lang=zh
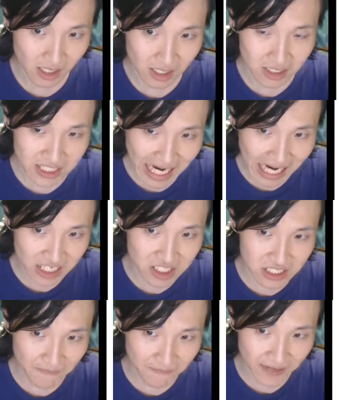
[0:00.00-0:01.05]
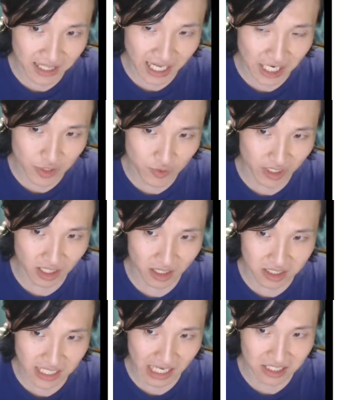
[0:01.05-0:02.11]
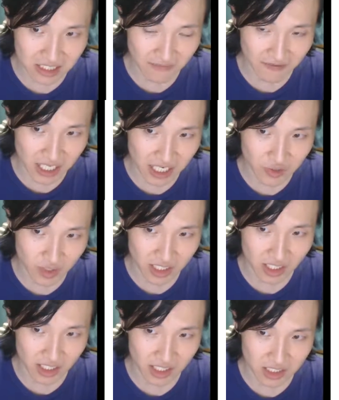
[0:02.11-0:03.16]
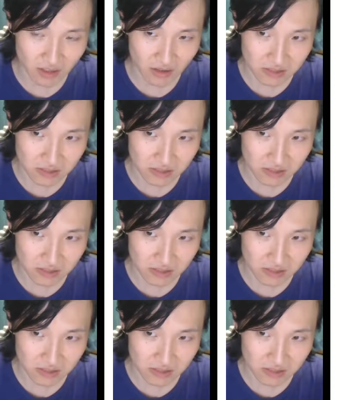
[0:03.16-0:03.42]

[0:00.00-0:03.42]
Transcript: 价值的分类学、价值的分类学的一个轴，